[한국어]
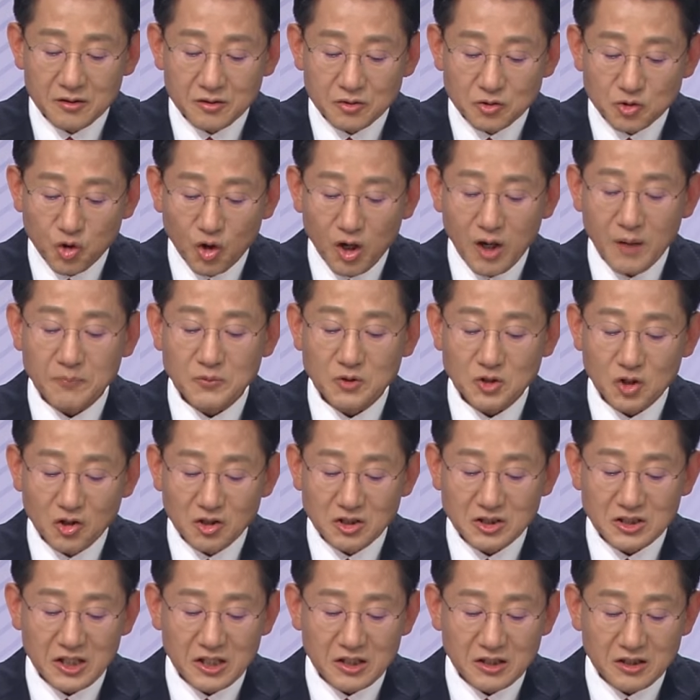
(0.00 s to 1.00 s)
종합
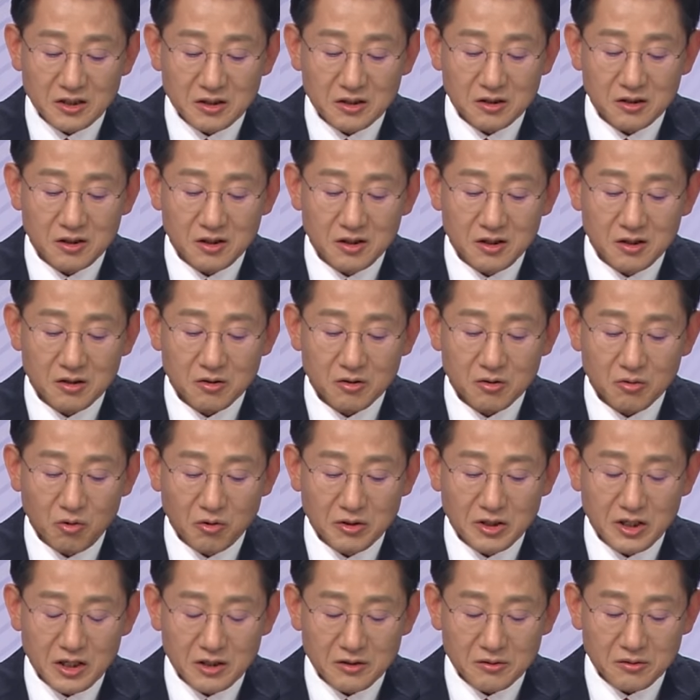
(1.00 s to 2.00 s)
정책을
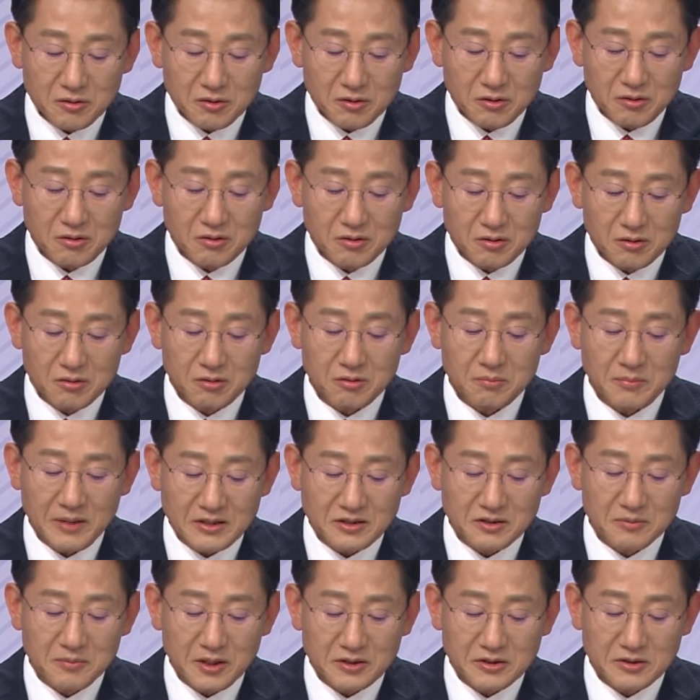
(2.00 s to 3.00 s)
공약으로 어,
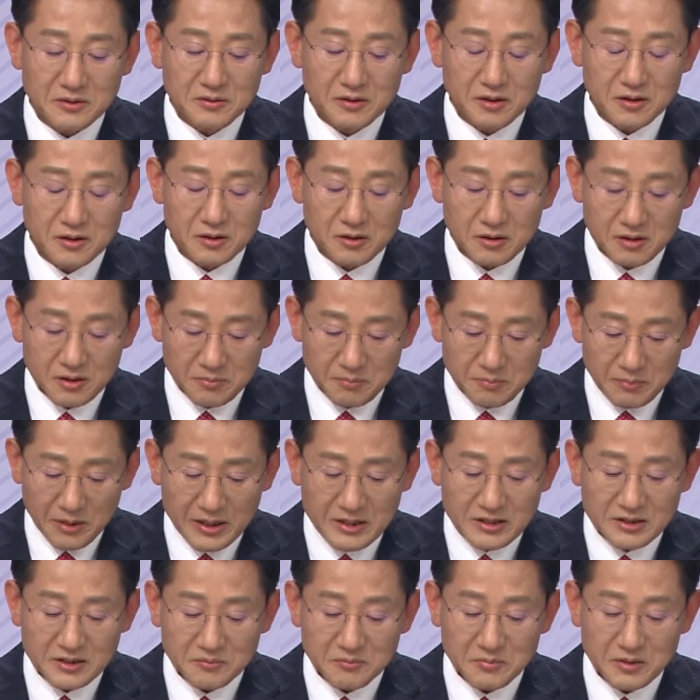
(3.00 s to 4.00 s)
말씀하신 바
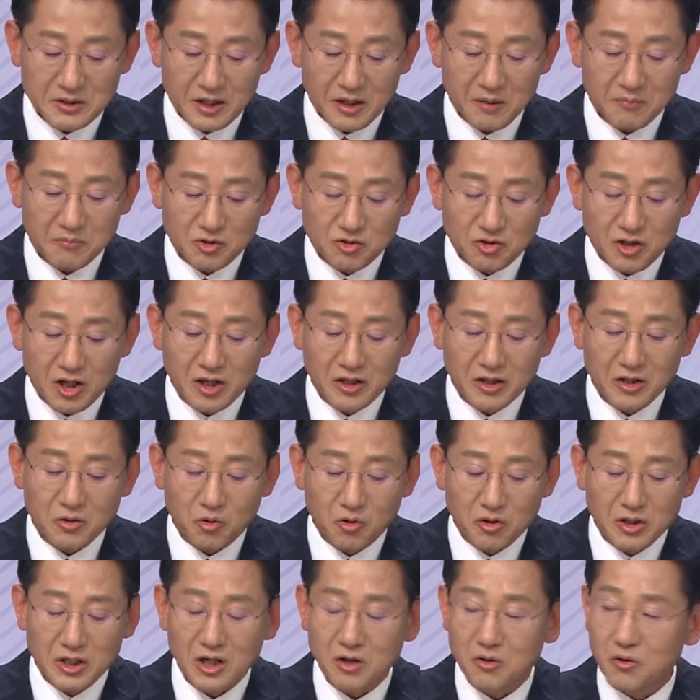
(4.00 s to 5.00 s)
있습니다. 민주당이
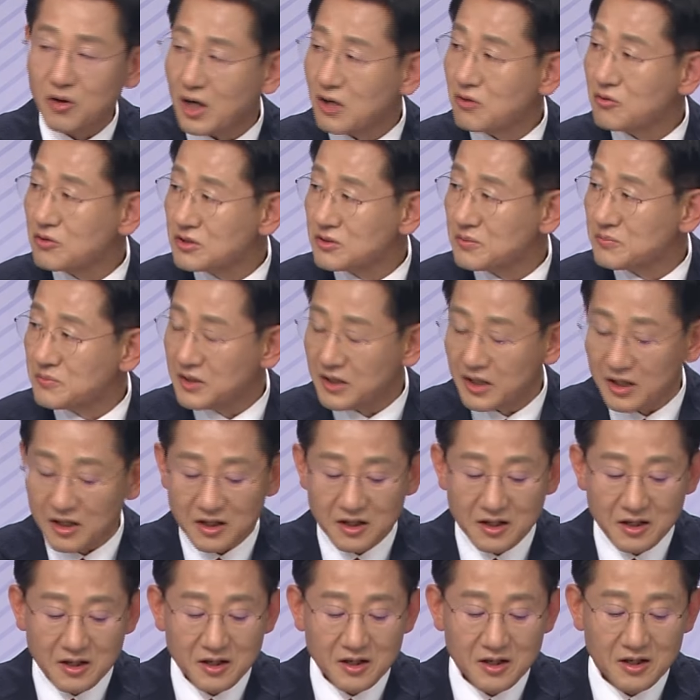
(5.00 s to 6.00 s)
공약으로 알고 있습니다.
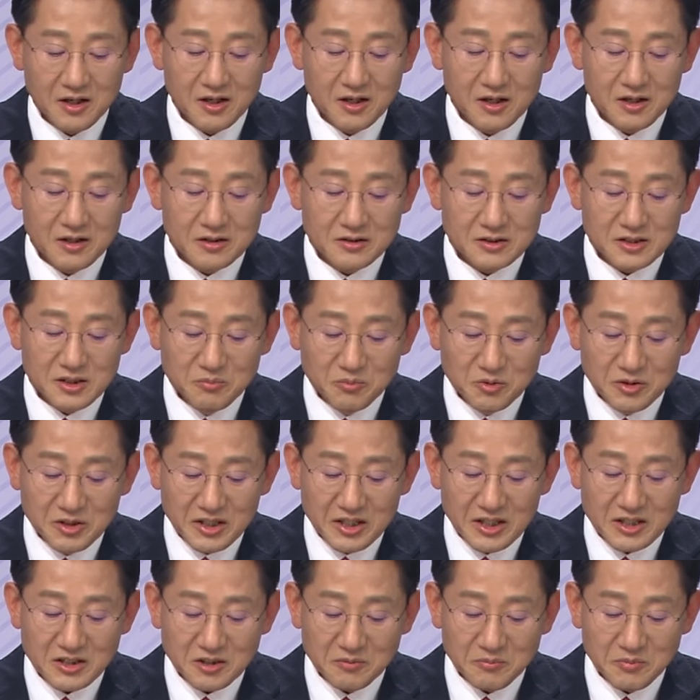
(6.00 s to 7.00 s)
질문
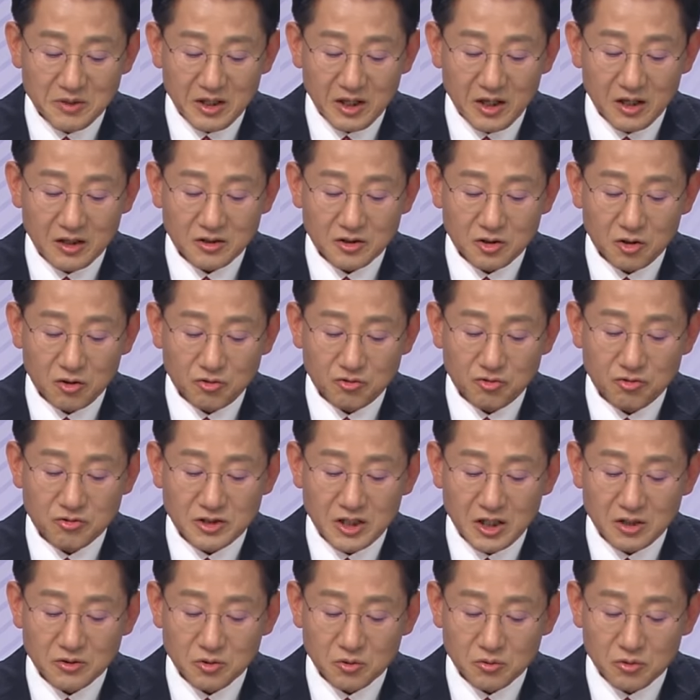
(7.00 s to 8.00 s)
드리겠습니다.
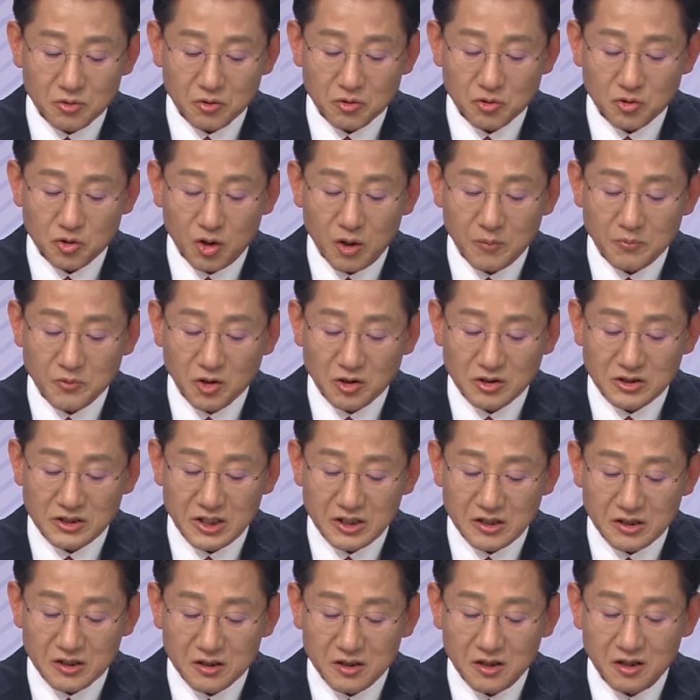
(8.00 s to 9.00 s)
저출생 소득 종합
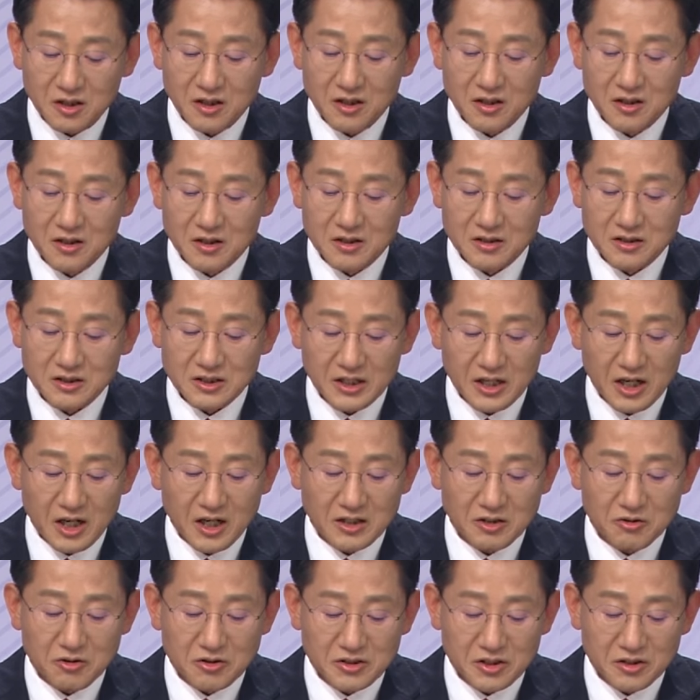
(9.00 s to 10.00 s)
정책을
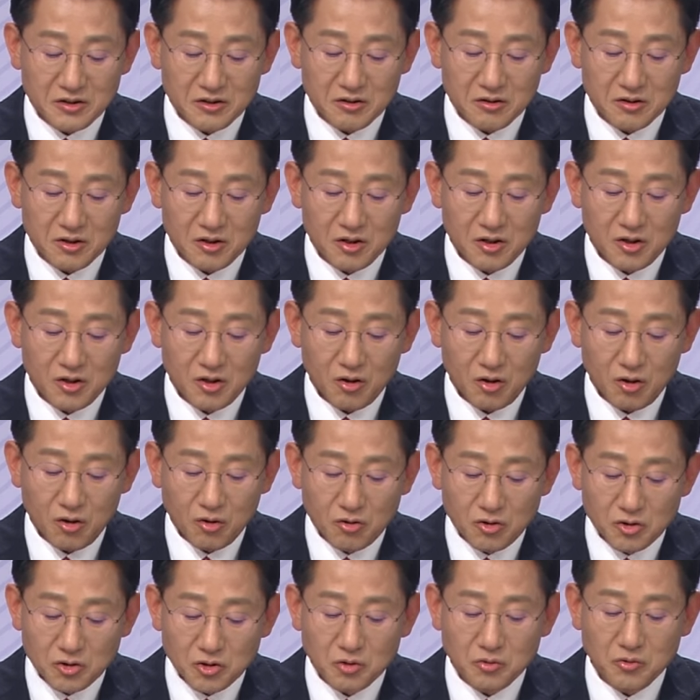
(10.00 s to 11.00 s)
실행하기 위해서는
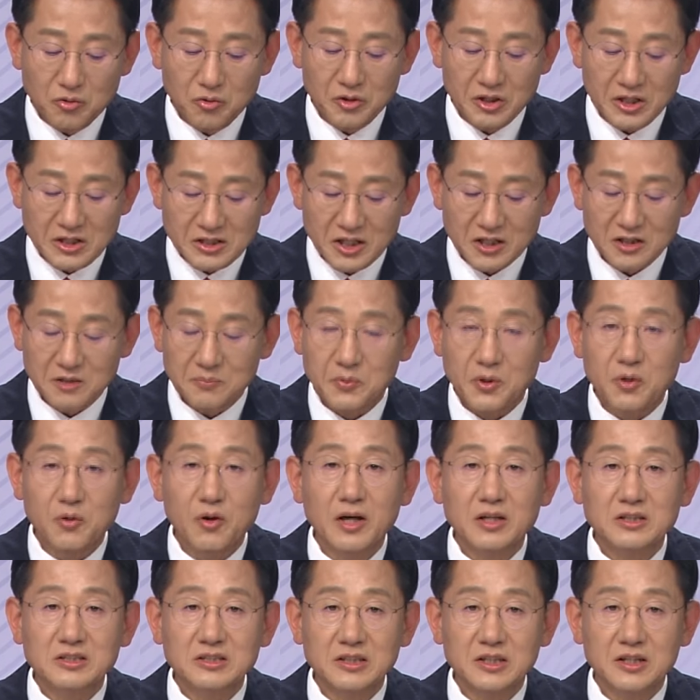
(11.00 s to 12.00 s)
어느 정도 예산이
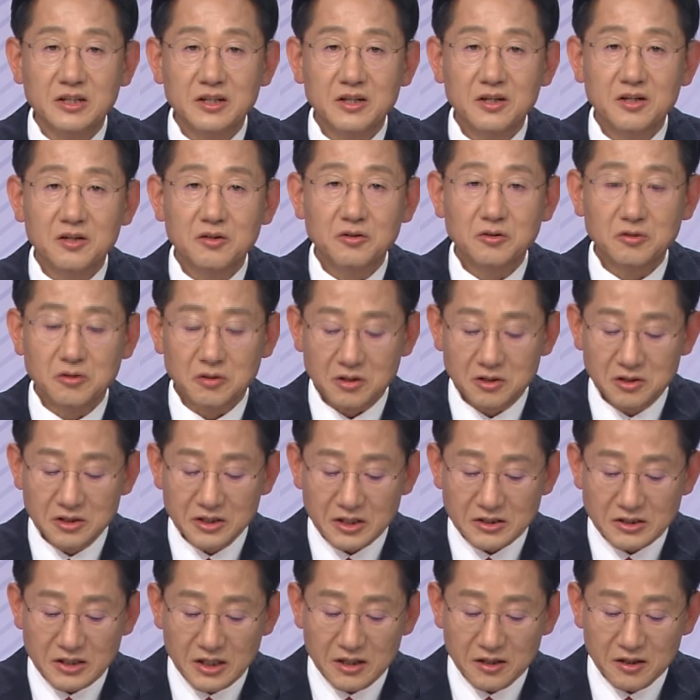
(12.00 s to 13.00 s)
필요한지 또 그
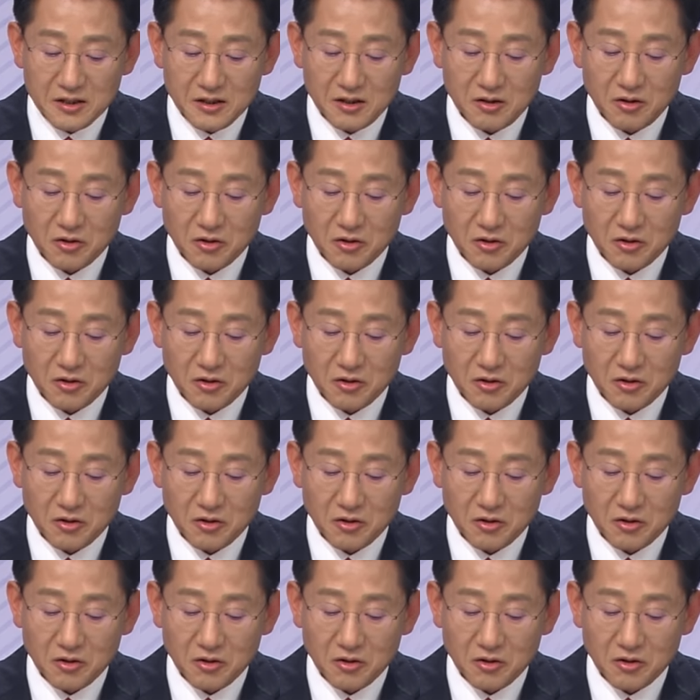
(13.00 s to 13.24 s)
예산을